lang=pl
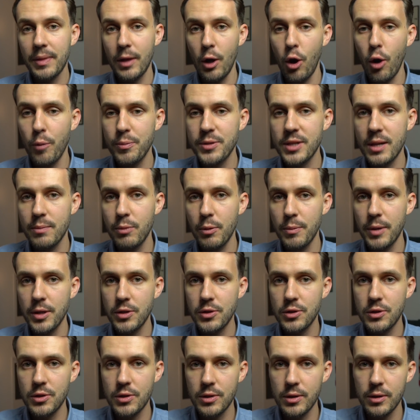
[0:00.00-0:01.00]
opcja, bo
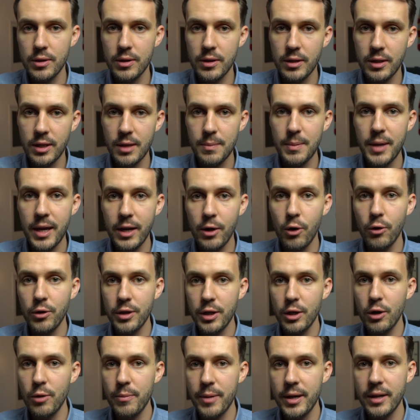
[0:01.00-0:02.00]
mieć e, Kimiego
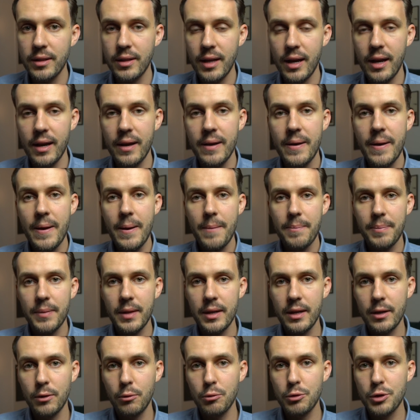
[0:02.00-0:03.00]
i Roberta,
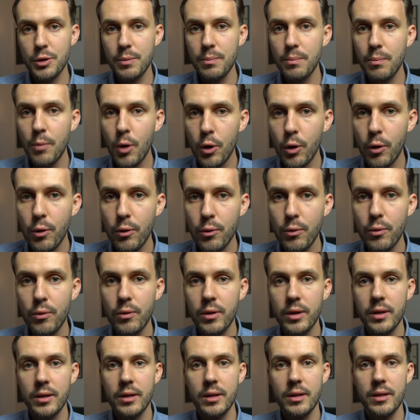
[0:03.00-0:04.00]
e, którzy mogą
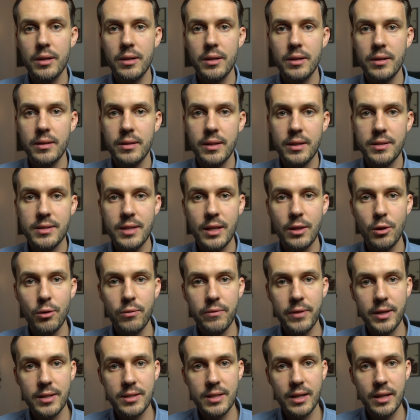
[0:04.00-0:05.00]
e, tę
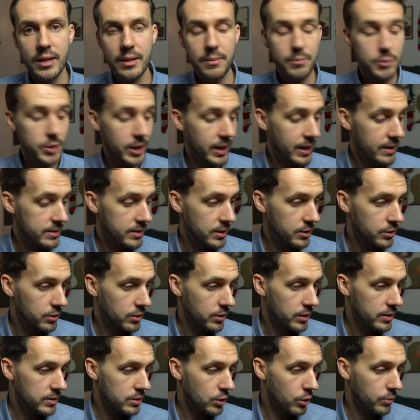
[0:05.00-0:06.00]
cenną wiedzę przekazać,
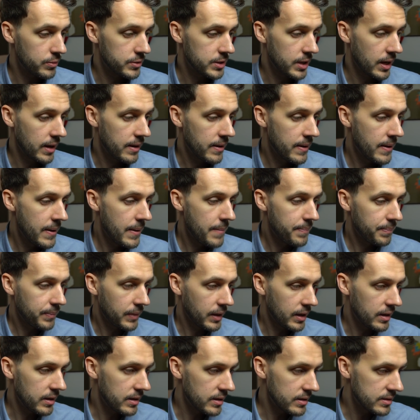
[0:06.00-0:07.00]
to jest opcja
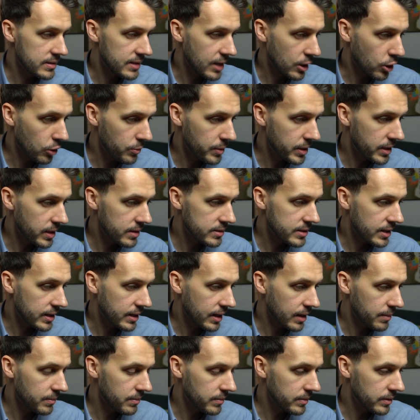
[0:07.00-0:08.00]
znakomita.
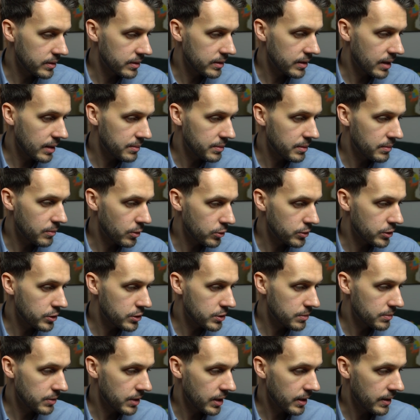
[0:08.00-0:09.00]
Zerkam, abym o
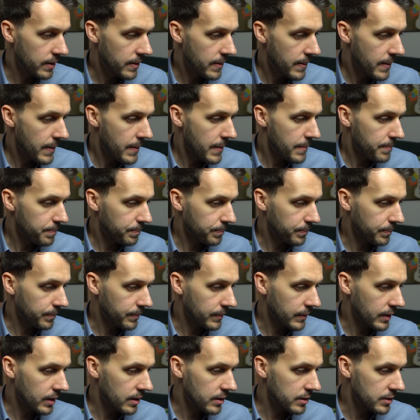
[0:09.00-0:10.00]
niczym nie,
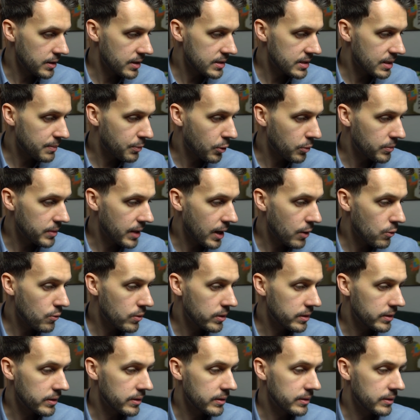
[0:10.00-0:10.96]
mm, nie zapomniał.